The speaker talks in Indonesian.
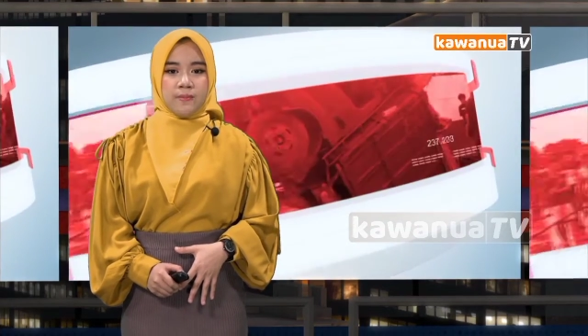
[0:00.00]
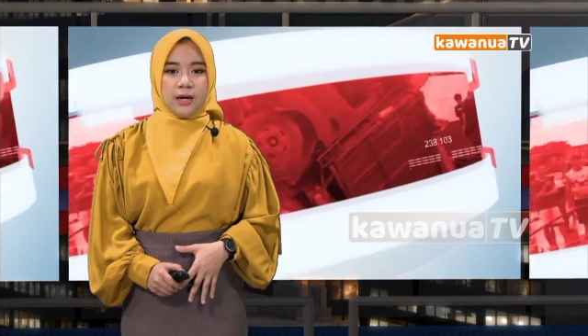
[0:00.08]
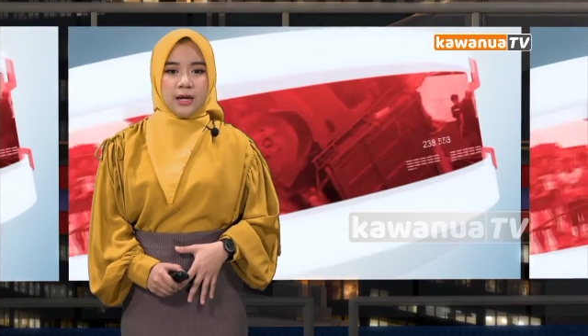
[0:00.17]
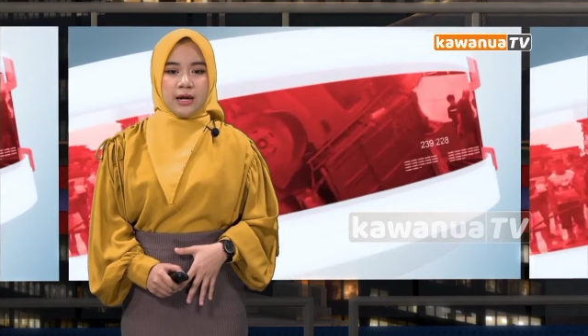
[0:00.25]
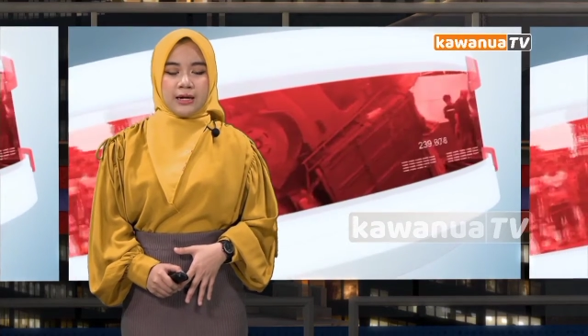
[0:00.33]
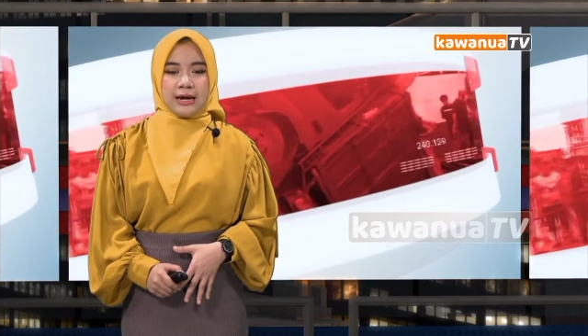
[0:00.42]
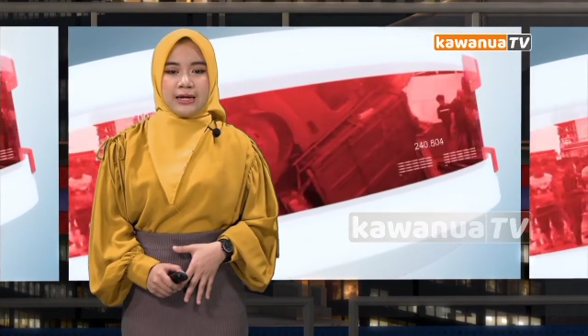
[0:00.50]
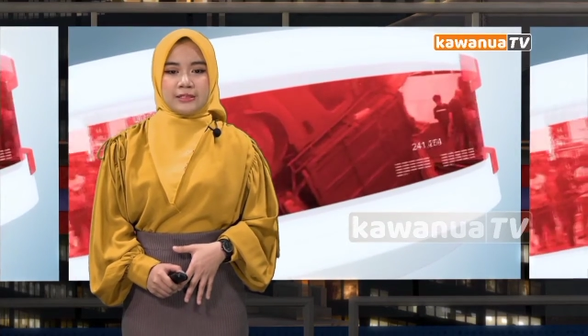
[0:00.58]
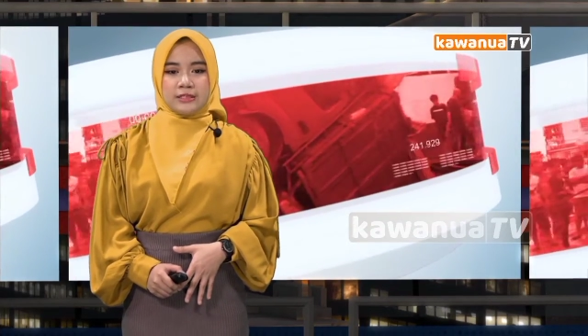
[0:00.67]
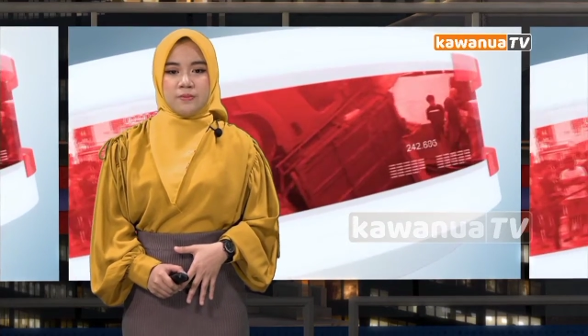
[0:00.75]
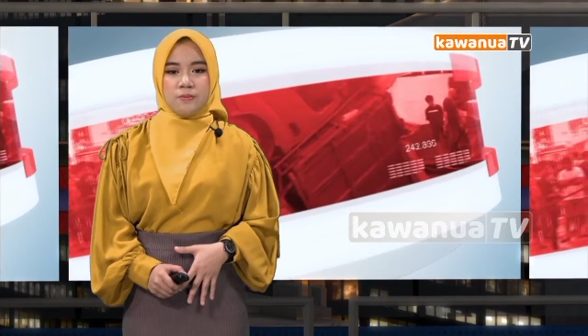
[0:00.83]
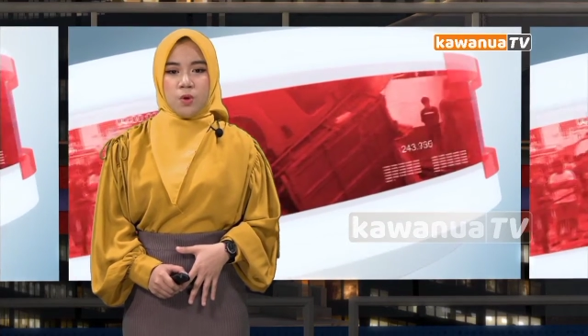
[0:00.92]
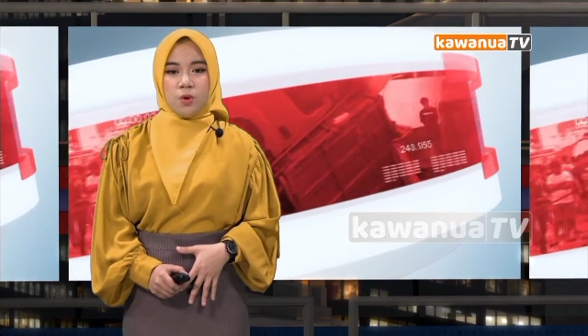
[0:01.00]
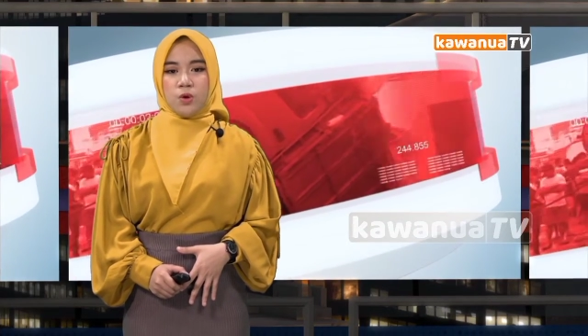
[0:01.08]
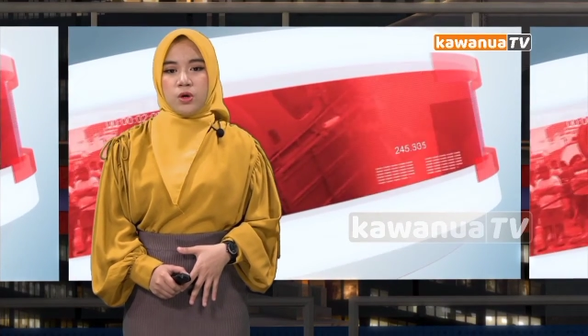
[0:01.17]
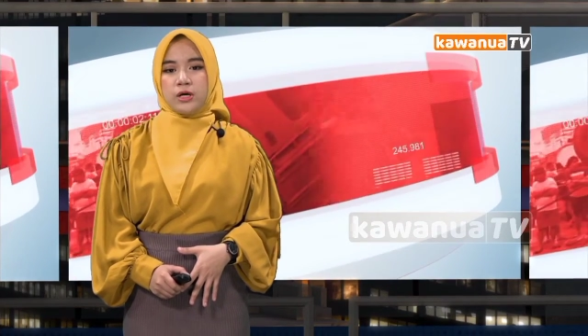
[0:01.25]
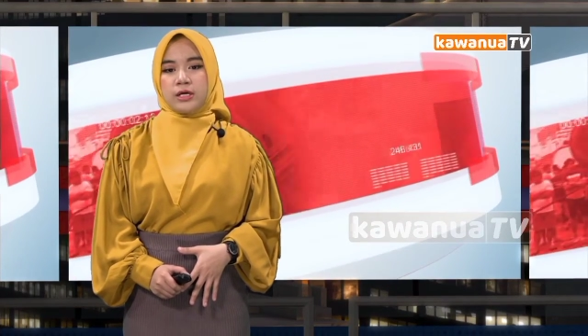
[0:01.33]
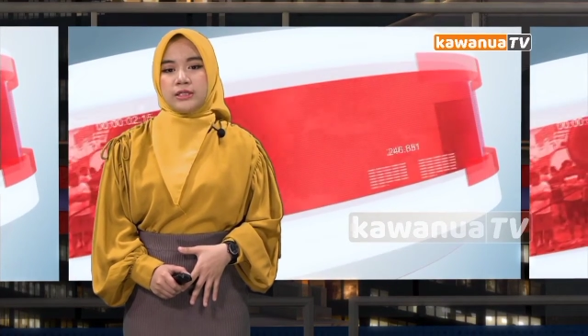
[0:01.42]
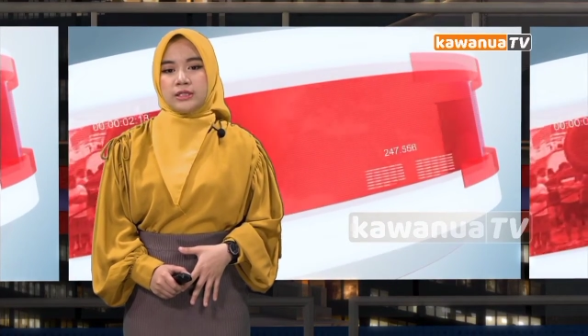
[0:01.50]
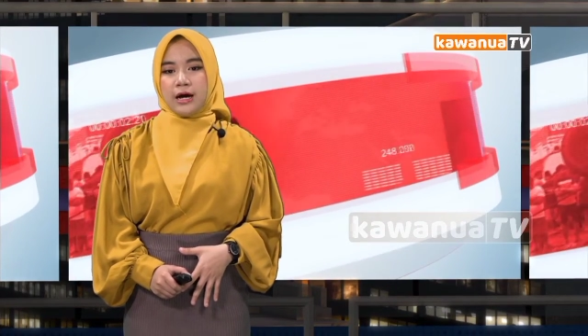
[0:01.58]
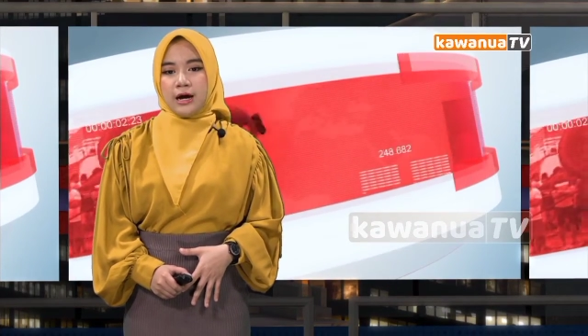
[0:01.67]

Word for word: menggelar aksi mogok kerja.